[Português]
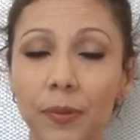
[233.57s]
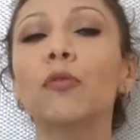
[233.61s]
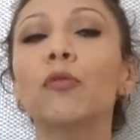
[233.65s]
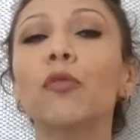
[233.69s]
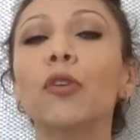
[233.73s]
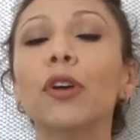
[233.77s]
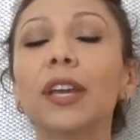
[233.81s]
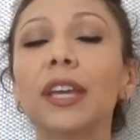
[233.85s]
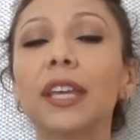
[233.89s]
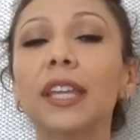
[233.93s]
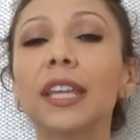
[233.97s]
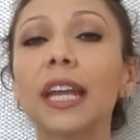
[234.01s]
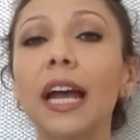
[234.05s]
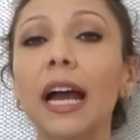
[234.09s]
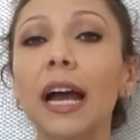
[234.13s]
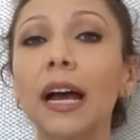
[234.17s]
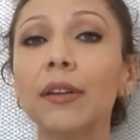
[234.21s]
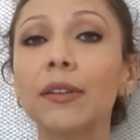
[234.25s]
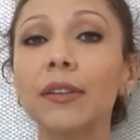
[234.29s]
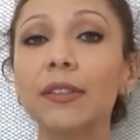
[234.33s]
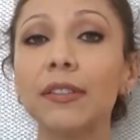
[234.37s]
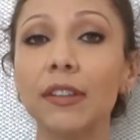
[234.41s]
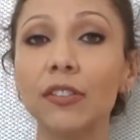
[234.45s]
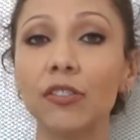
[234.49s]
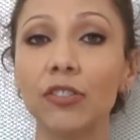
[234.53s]
Foi
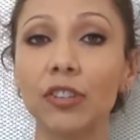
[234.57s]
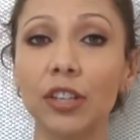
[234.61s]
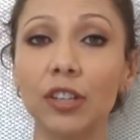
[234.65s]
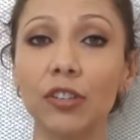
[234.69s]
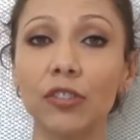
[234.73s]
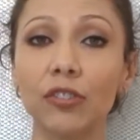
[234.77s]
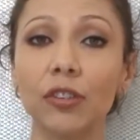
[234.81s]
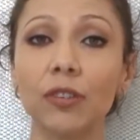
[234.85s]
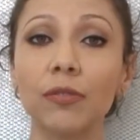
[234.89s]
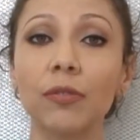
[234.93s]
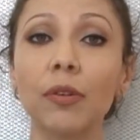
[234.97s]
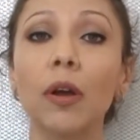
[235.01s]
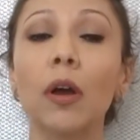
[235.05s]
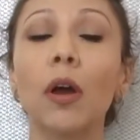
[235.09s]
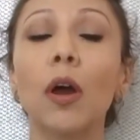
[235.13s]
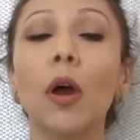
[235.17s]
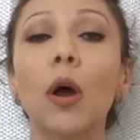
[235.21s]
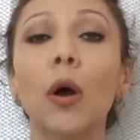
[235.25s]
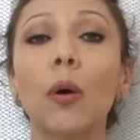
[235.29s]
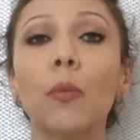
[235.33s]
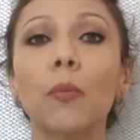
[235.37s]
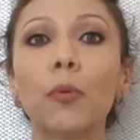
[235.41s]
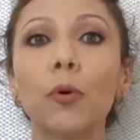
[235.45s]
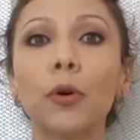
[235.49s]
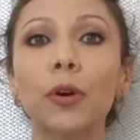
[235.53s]
criada essa diretiva
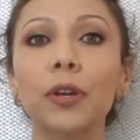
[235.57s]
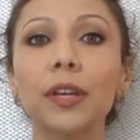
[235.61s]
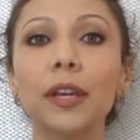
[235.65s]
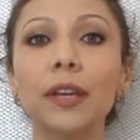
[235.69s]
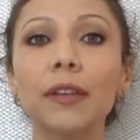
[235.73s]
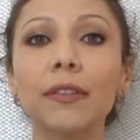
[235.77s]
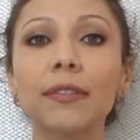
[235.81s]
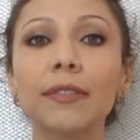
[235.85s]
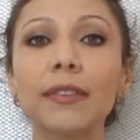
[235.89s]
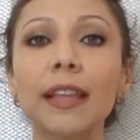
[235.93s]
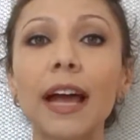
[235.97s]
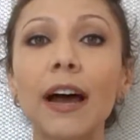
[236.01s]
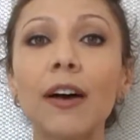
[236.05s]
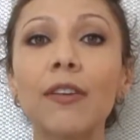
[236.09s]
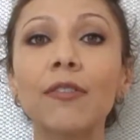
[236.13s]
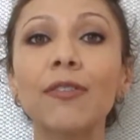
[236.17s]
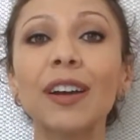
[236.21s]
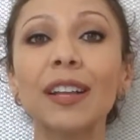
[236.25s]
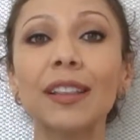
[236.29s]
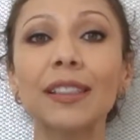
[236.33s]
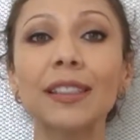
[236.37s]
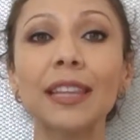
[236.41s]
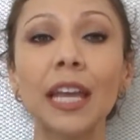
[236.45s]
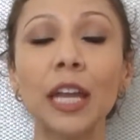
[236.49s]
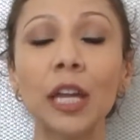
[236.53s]
porque
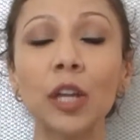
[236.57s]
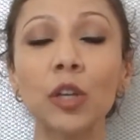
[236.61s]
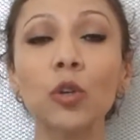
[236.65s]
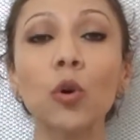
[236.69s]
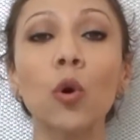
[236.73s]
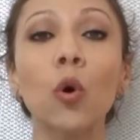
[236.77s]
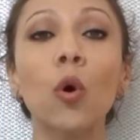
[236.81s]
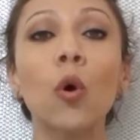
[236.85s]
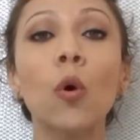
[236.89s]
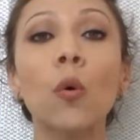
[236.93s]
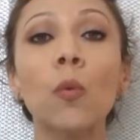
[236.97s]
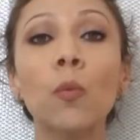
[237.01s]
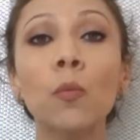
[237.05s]
estava tendo